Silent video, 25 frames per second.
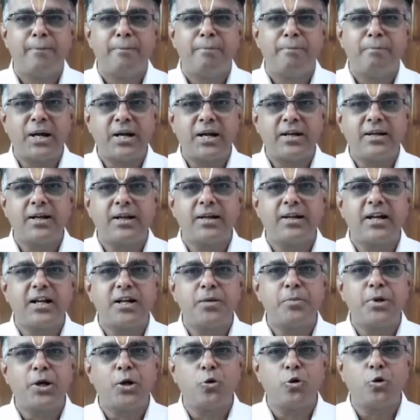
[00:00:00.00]

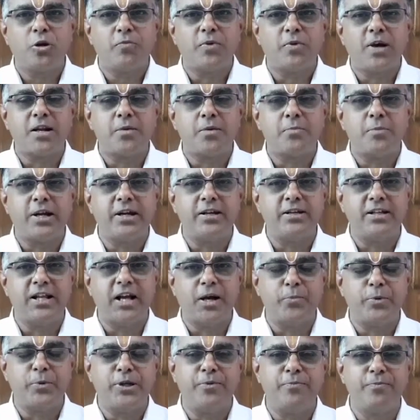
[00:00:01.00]
மங்களகரமான ஒரு வாரமாக இது
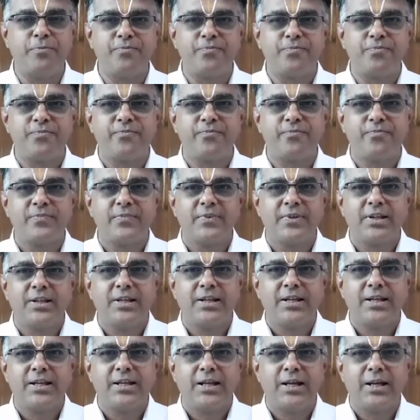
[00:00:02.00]
அமையும்
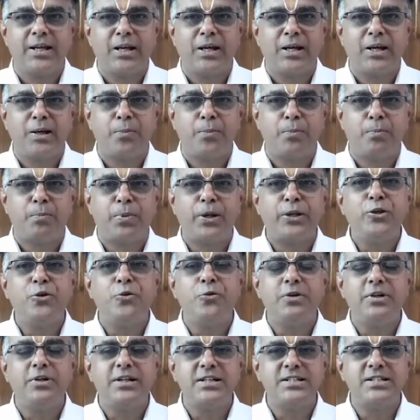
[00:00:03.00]

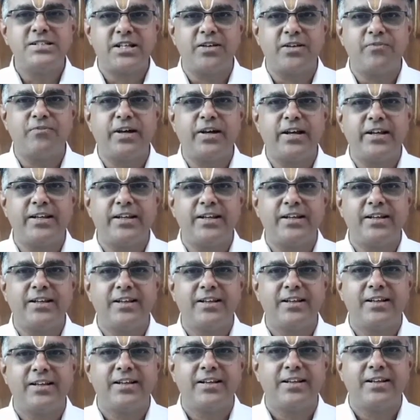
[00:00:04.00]
பதினொன்றில் செவ்வாய்
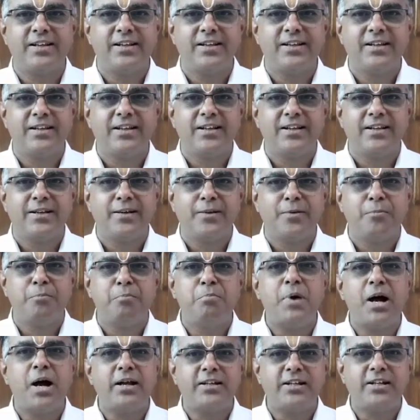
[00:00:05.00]

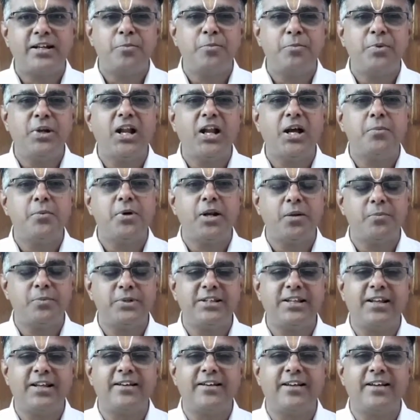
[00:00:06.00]
பாதகம் இல்லாமல்
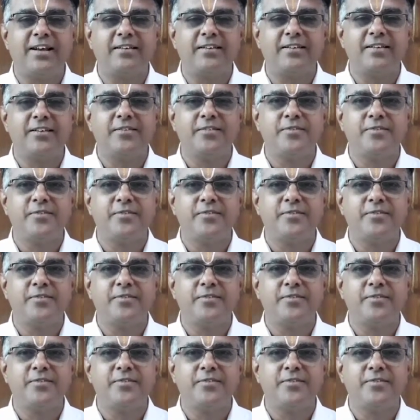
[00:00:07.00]
அமைந்திருக்கிறது